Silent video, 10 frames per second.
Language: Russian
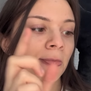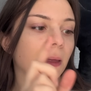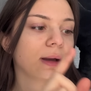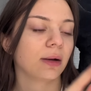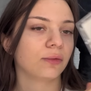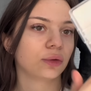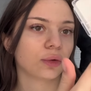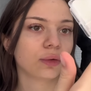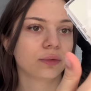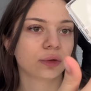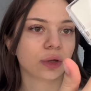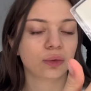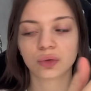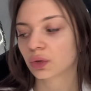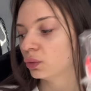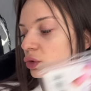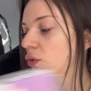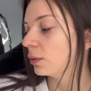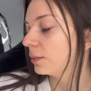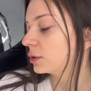э, вот такую вот одну
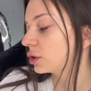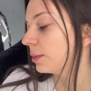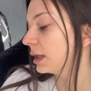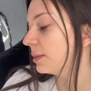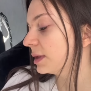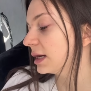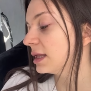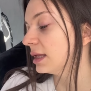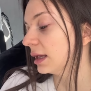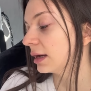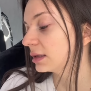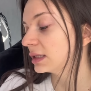штучку, чтобы она подходила.